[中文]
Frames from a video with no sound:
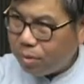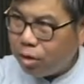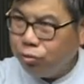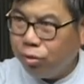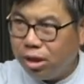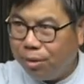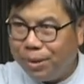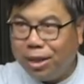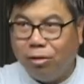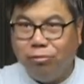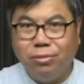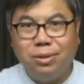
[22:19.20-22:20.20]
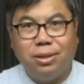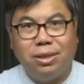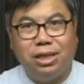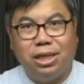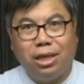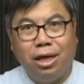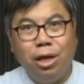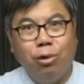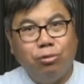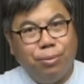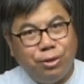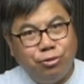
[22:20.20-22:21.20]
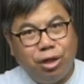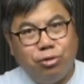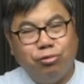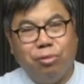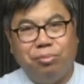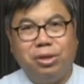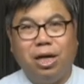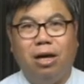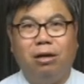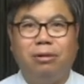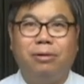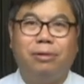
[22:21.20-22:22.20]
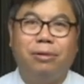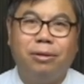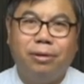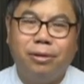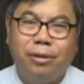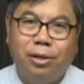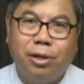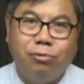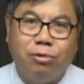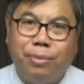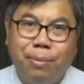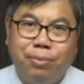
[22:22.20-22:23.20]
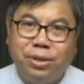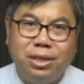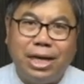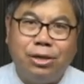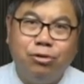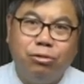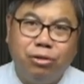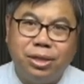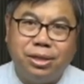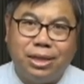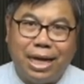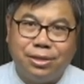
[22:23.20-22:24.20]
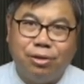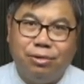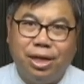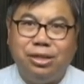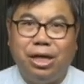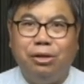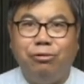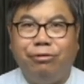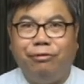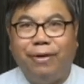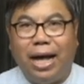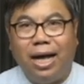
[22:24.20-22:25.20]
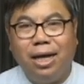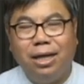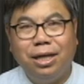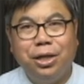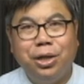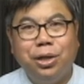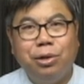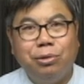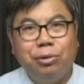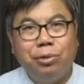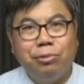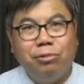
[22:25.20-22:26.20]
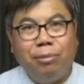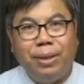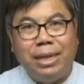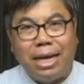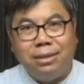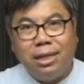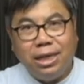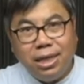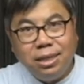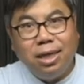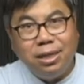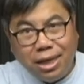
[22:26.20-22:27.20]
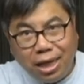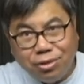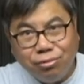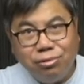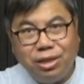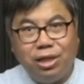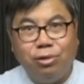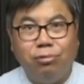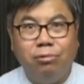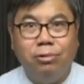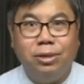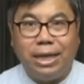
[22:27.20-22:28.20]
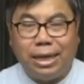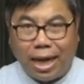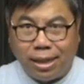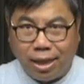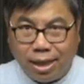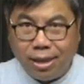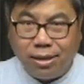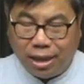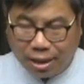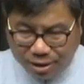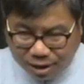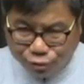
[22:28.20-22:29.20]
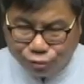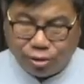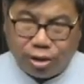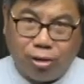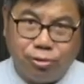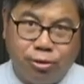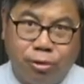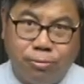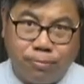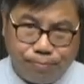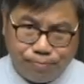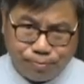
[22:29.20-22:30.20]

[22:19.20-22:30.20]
说你们要如此行，我们却做不到。我们不是在旧约时代守那些律法，我们乃是因着耶稣基督在他的恩典应许当中，